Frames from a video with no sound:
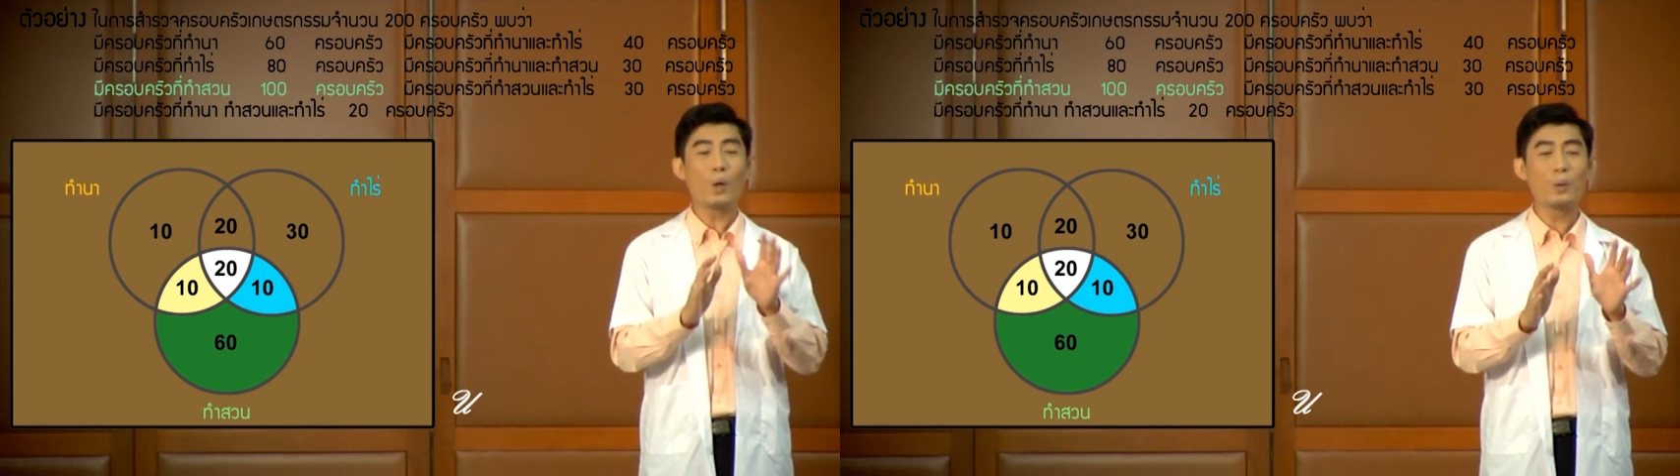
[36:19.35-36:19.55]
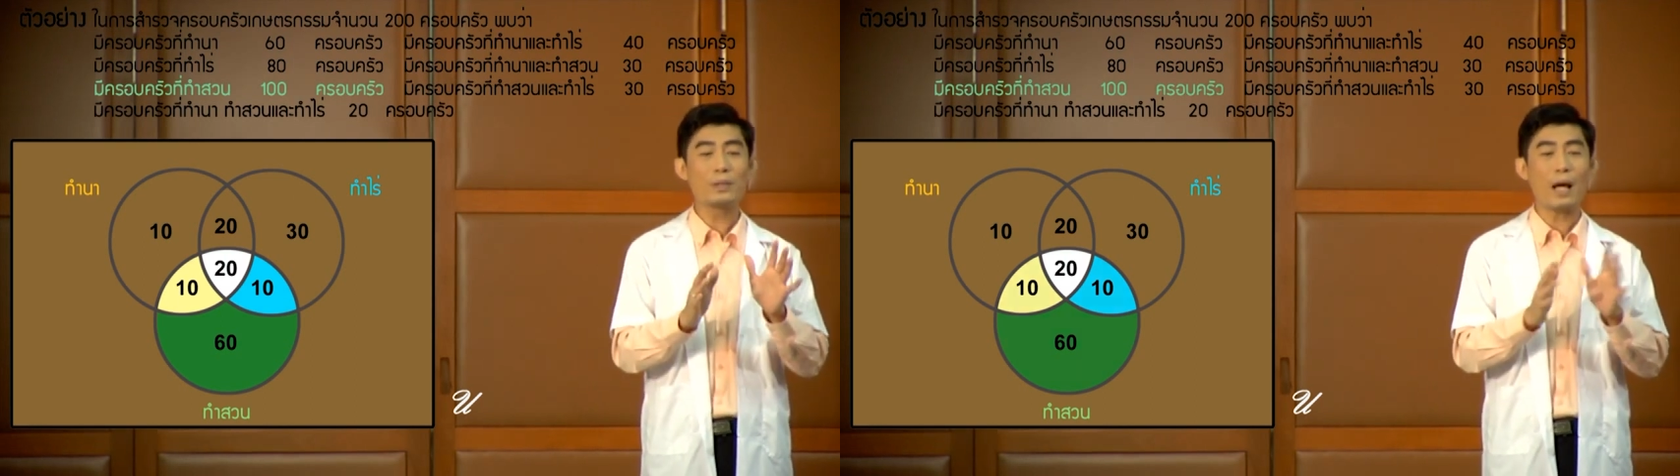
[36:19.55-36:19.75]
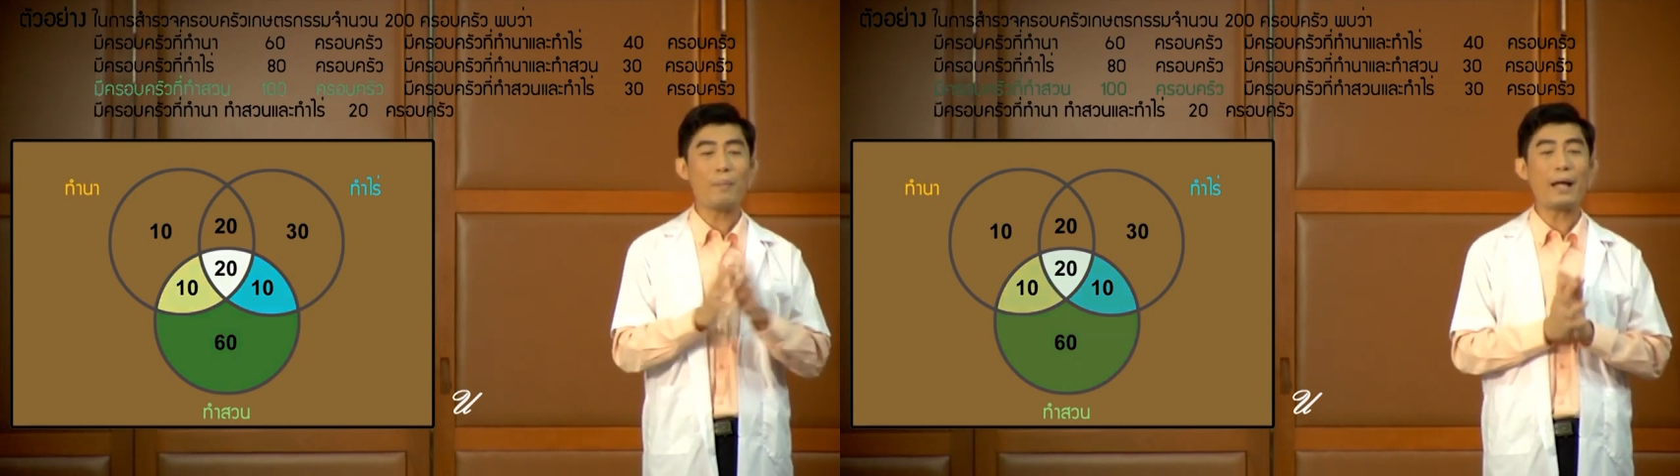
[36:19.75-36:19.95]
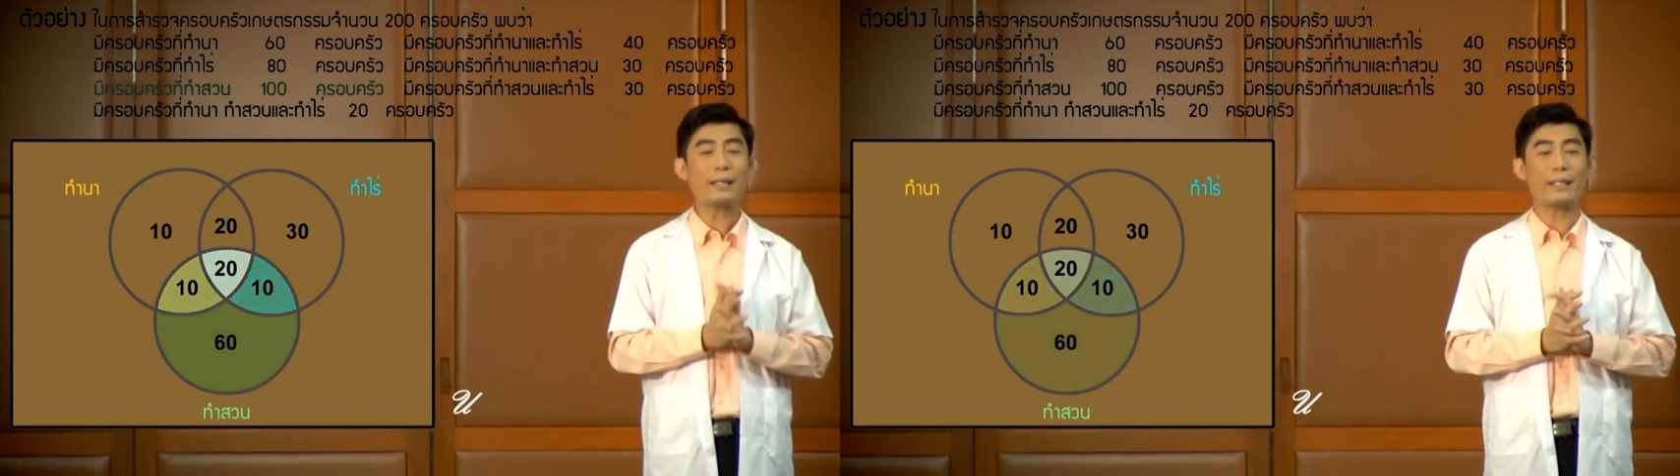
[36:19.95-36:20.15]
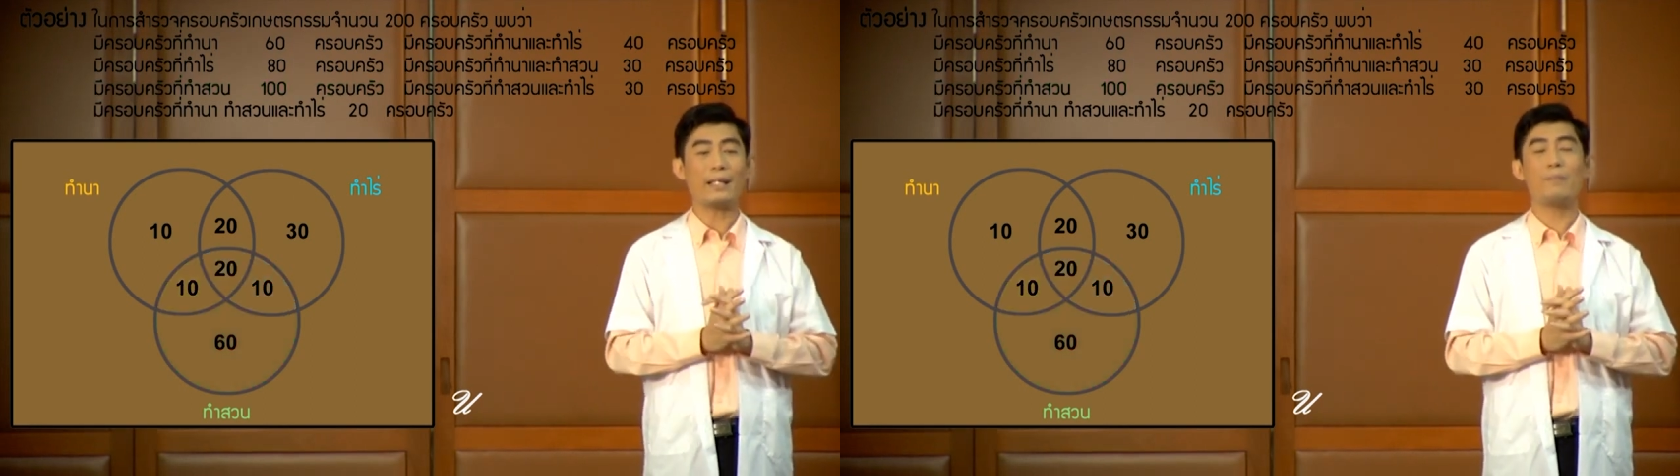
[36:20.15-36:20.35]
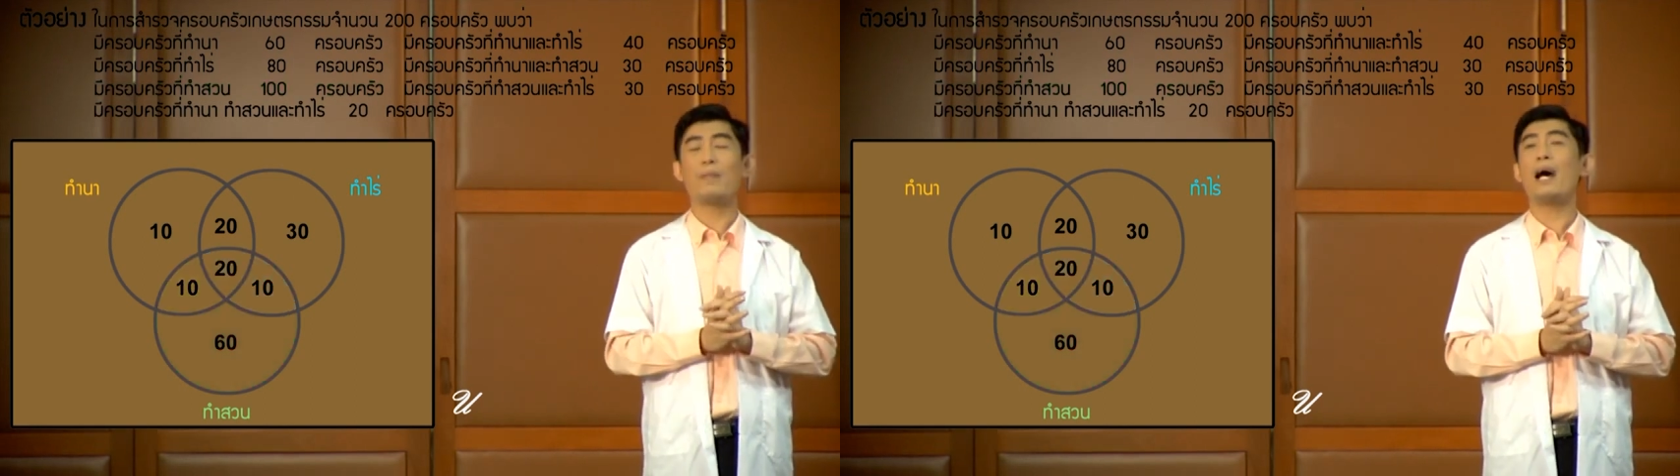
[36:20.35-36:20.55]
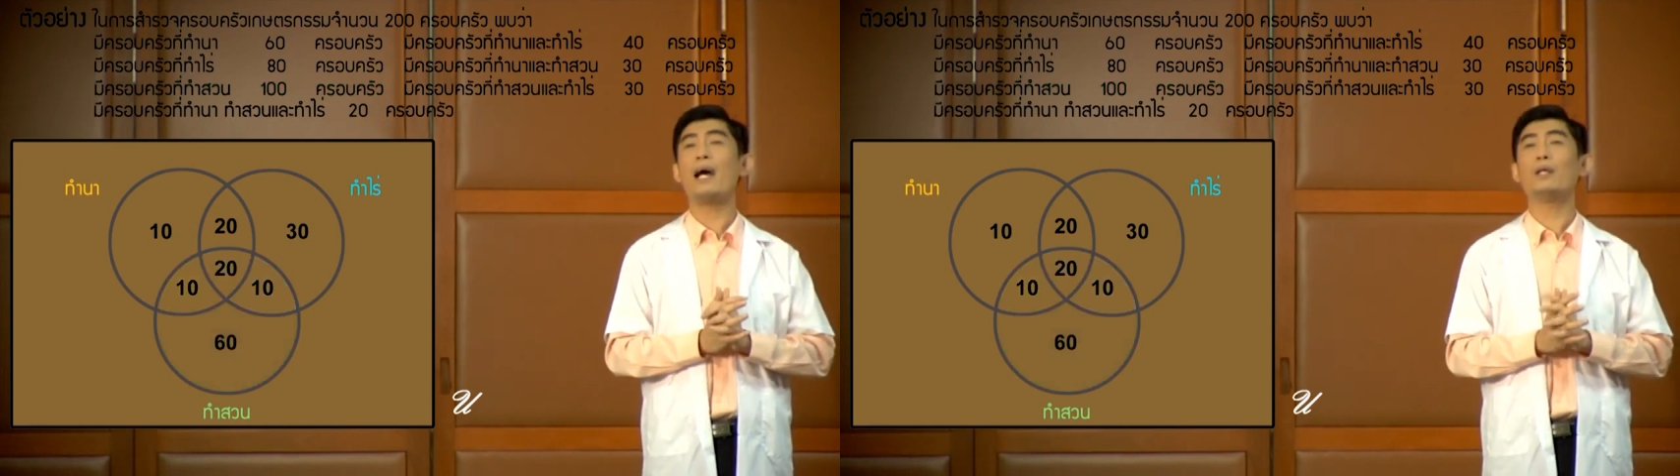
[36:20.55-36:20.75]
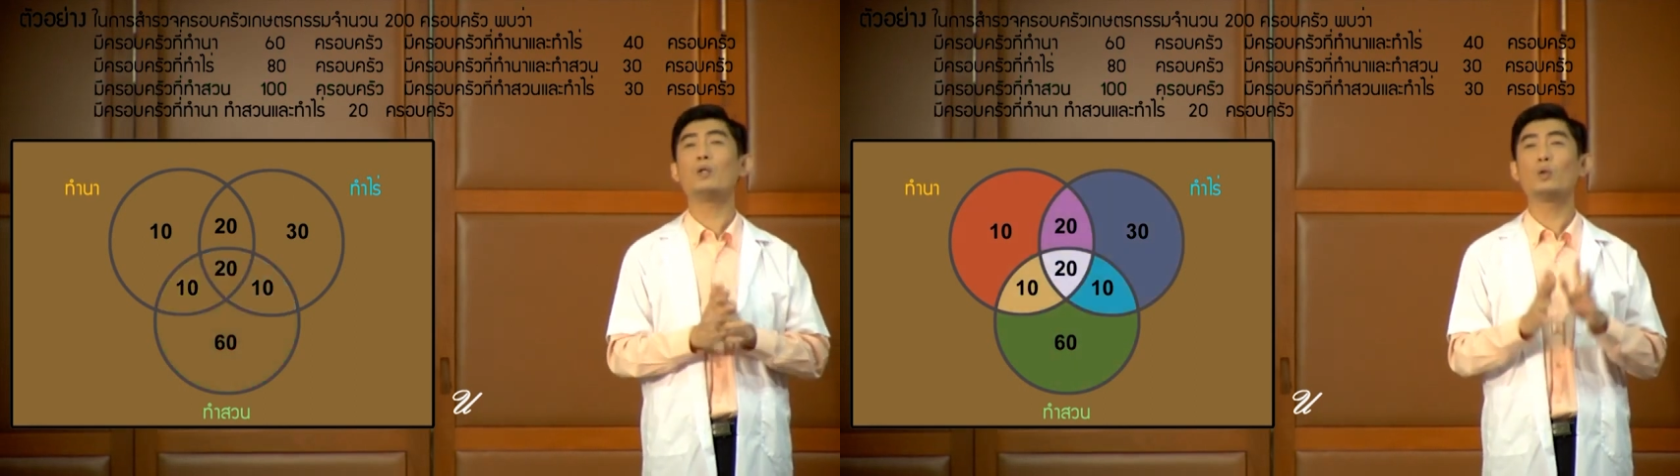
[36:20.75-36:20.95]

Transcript: ครูสามารถเติมได้